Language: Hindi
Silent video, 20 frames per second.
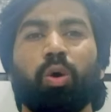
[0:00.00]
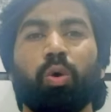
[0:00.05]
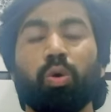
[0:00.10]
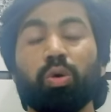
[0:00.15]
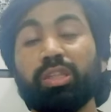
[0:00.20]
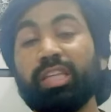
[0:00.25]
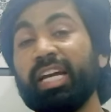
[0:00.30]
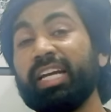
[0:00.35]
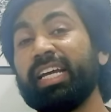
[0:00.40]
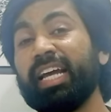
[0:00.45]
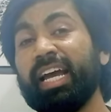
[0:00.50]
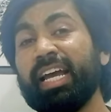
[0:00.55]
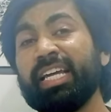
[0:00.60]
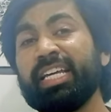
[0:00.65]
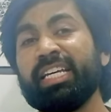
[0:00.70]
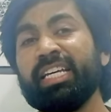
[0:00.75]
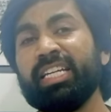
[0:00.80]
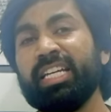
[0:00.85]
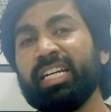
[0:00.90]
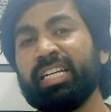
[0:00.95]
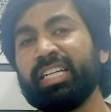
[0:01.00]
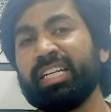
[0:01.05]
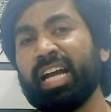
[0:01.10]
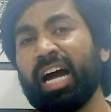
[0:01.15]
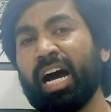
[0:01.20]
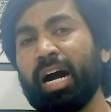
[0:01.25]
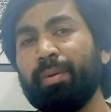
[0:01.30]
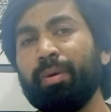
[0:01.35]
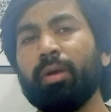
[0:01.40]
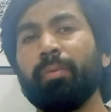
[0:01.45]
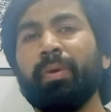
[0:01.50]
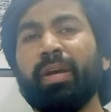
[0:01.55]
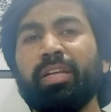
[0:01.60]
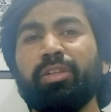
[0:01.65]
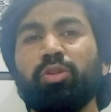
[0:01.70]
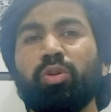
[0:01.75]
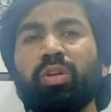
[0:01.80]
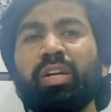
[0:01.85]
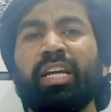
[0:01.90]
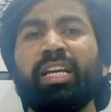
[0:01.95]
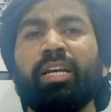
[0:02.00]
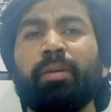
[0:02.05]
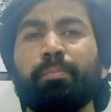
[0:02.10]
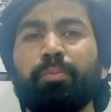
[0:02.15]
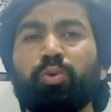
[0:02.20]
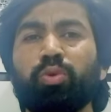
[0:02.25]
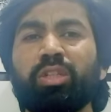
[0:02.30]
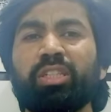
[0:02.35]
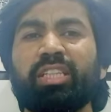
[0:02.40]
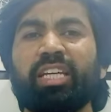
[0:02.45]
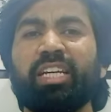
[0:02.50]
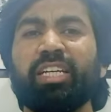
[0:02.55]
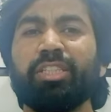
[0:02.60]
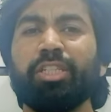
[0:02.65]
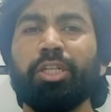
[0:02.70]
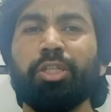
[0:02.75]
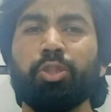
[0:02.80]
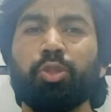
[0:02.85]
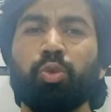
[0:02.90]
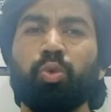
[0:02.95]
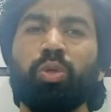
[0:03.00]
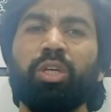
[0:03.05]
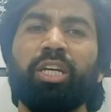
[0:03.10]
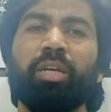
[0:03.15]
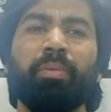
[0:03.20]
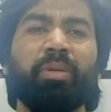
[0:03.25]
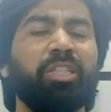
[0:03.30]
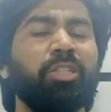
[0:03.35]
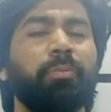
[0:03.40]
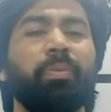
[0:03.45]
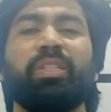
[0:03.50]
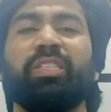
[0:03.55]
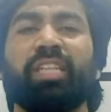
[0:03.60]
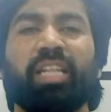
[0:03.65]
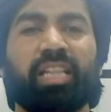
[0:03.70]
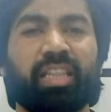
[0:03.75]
होता क्या है कि ये टावर फैन जो है ये पूरी तरह से झूठ के बेस पे